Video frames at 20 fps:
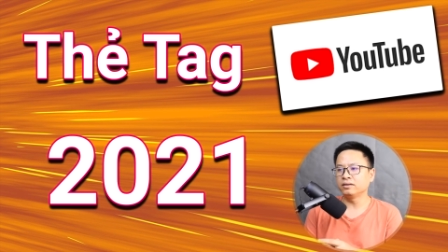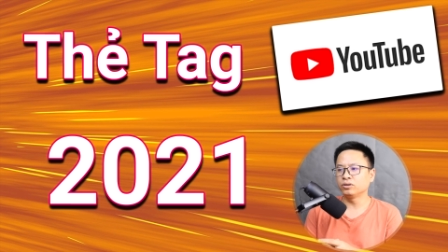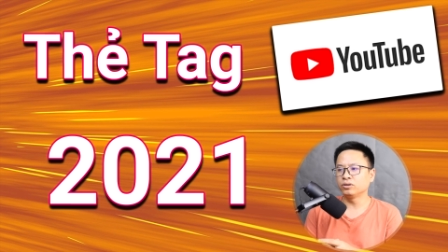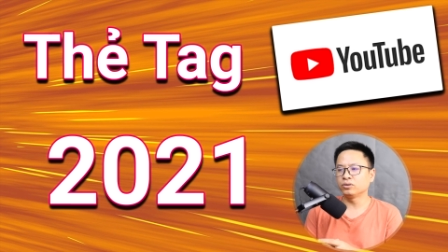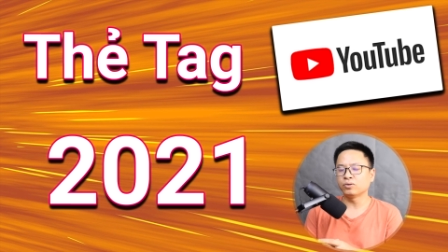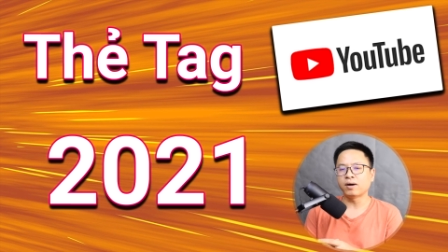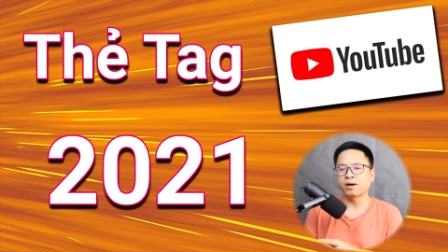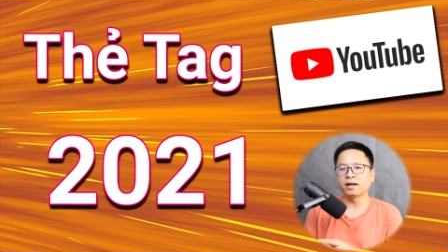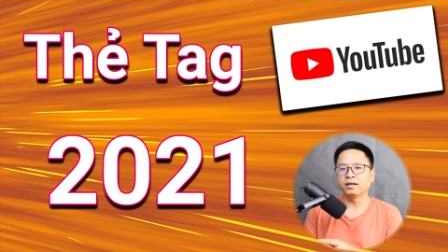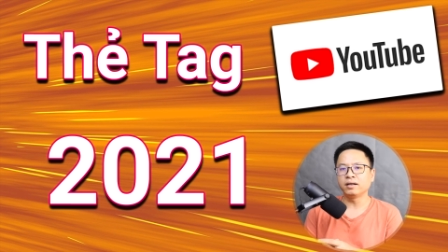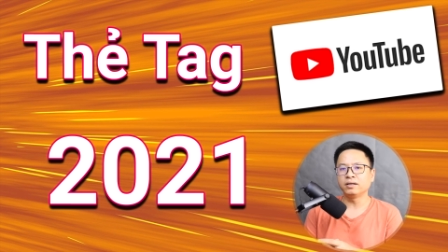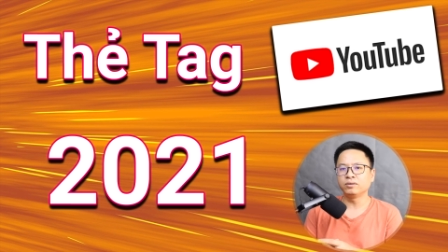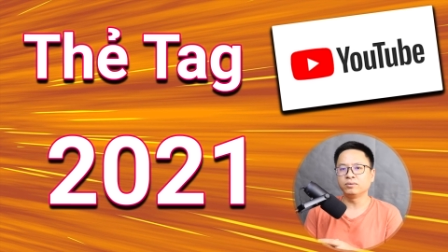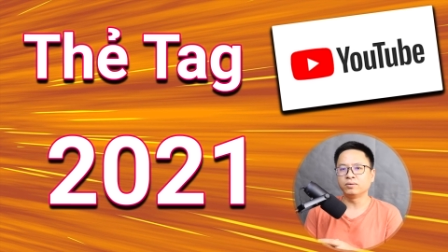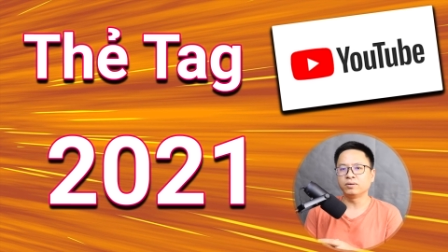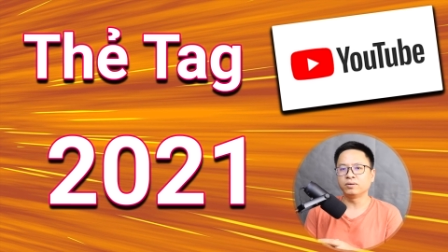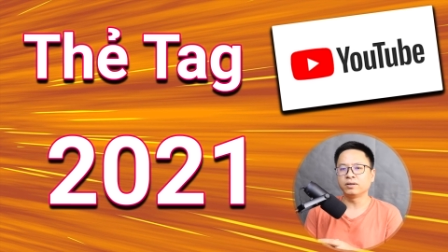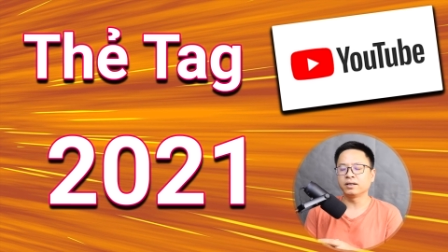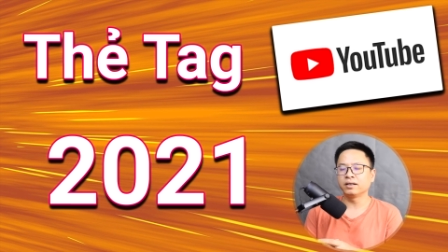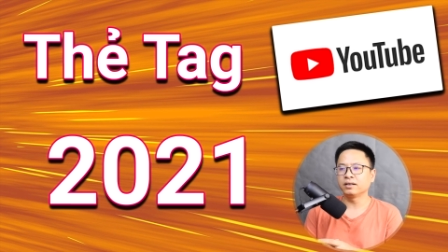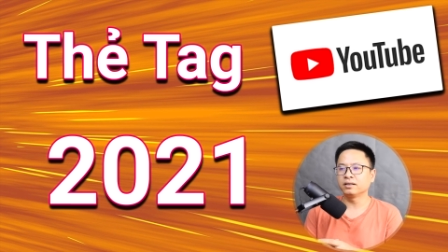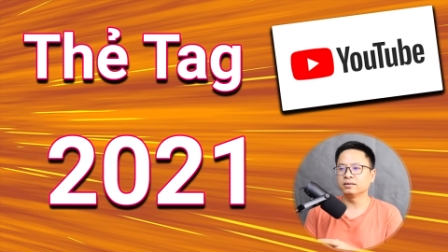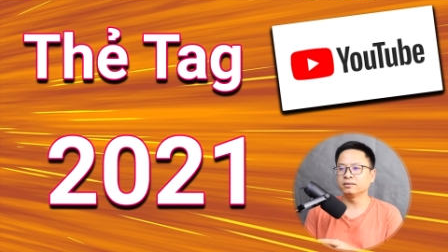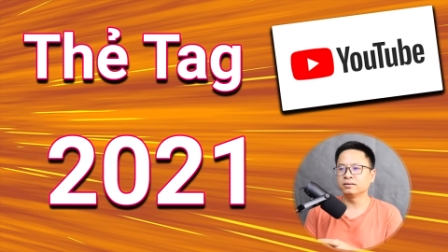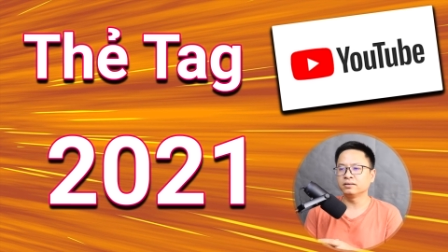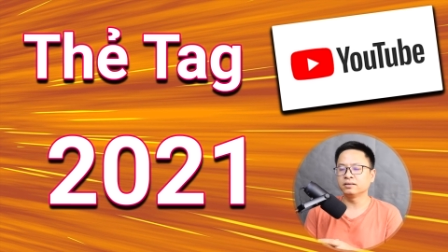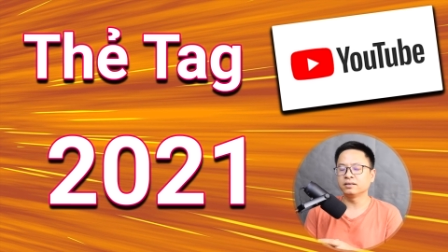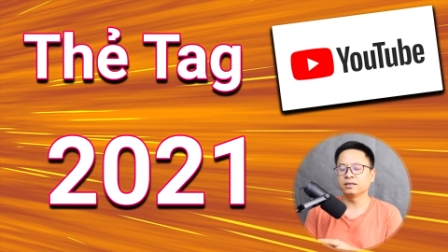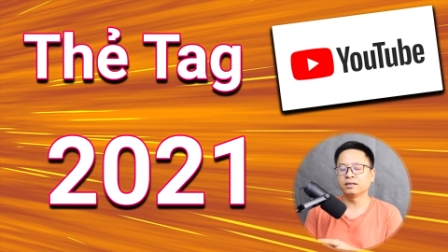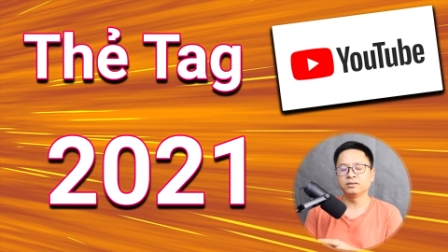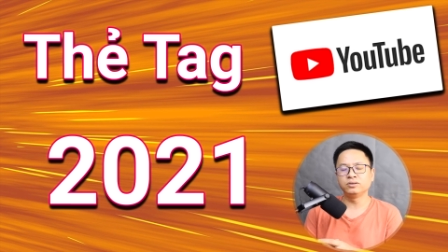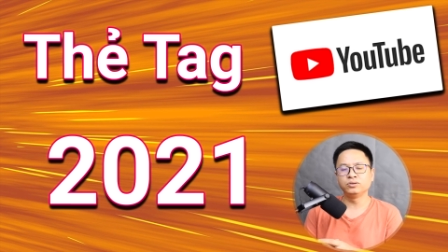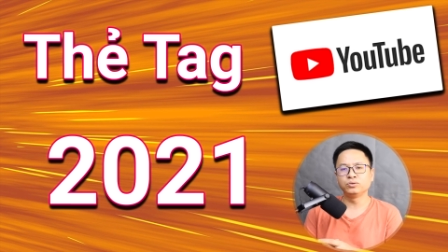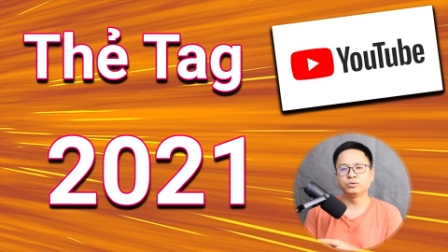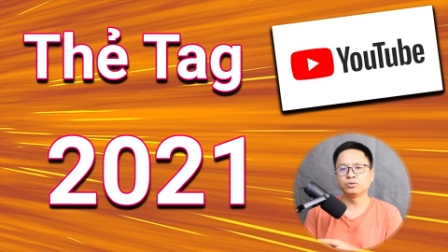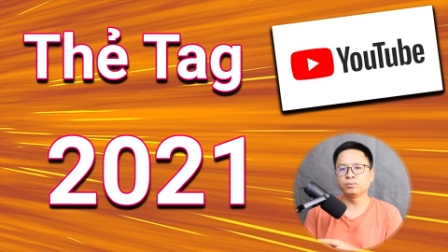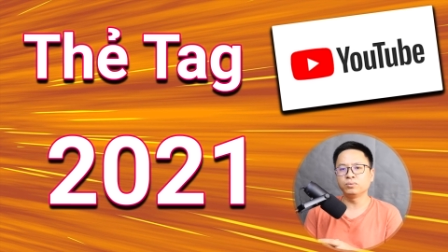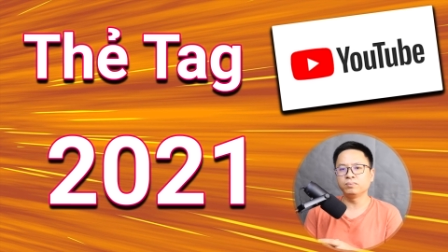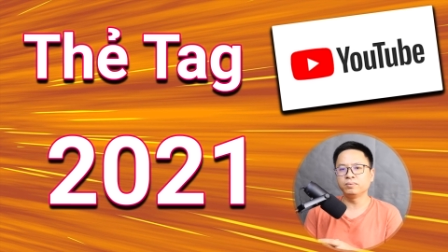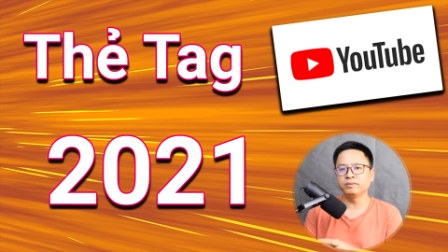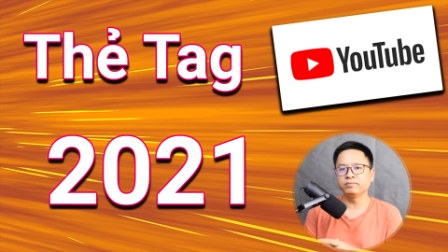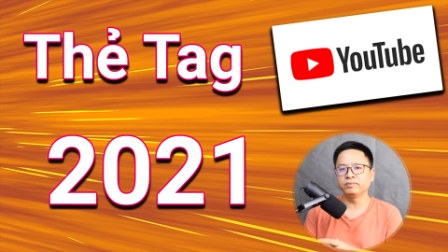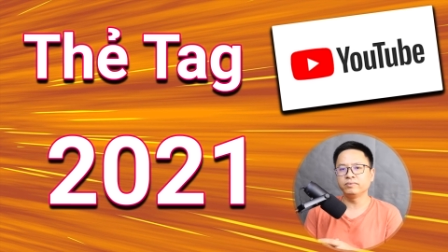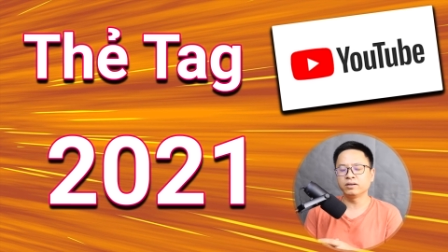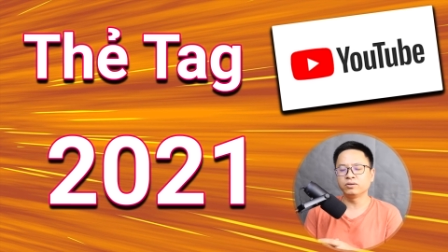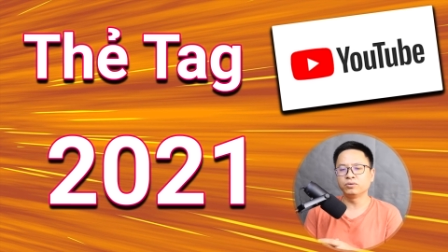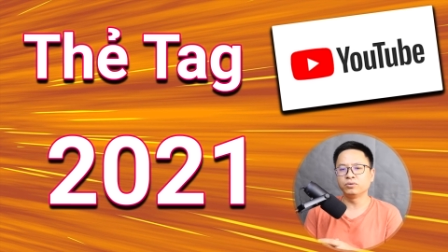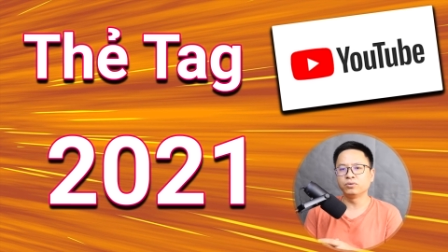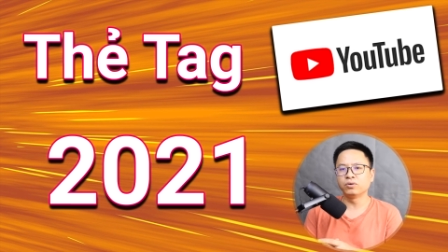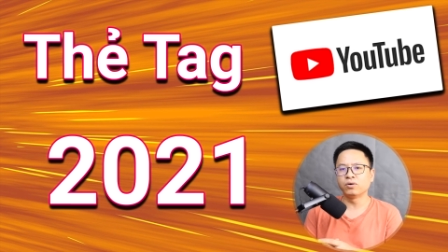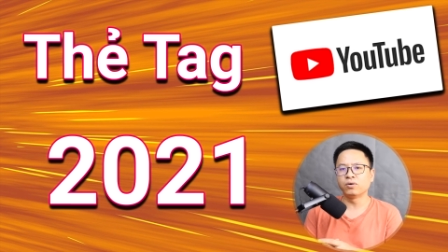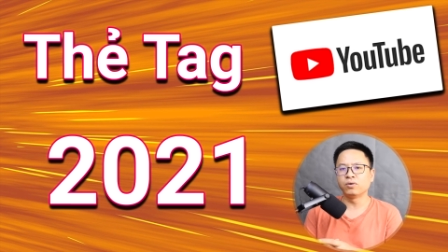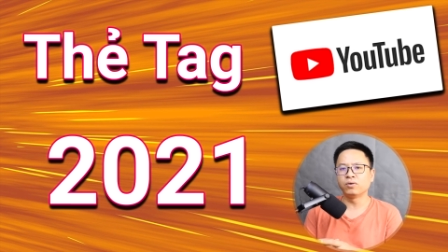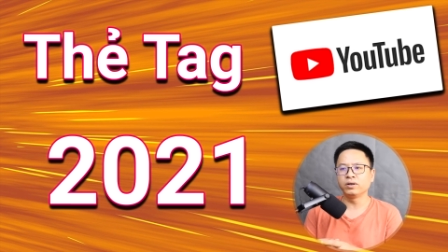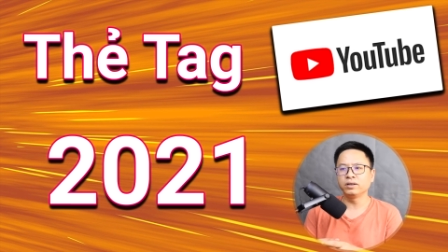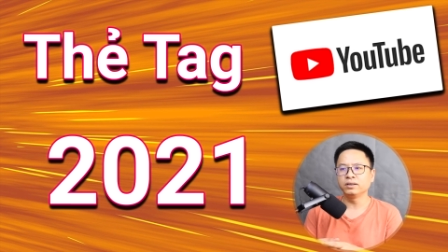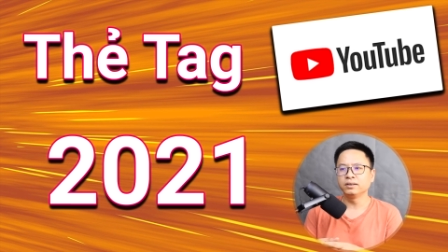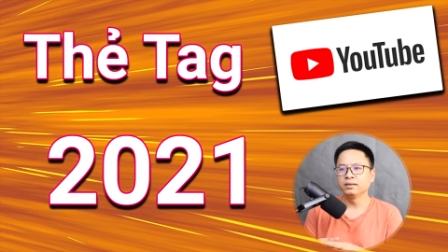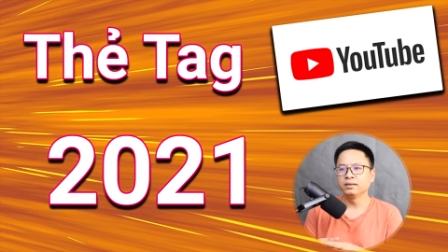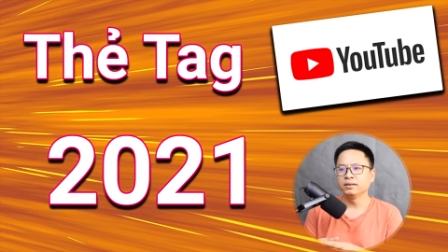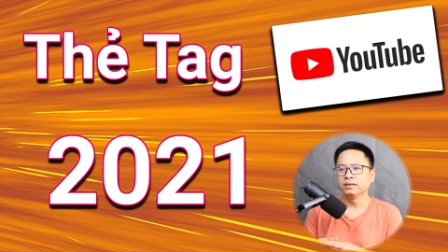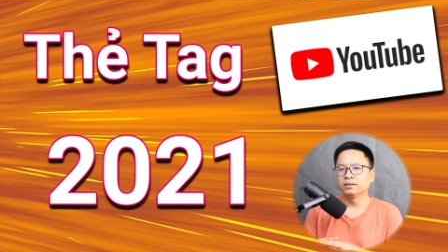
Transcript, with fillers: thuật toán của cái YouTube ấy, Google ấy,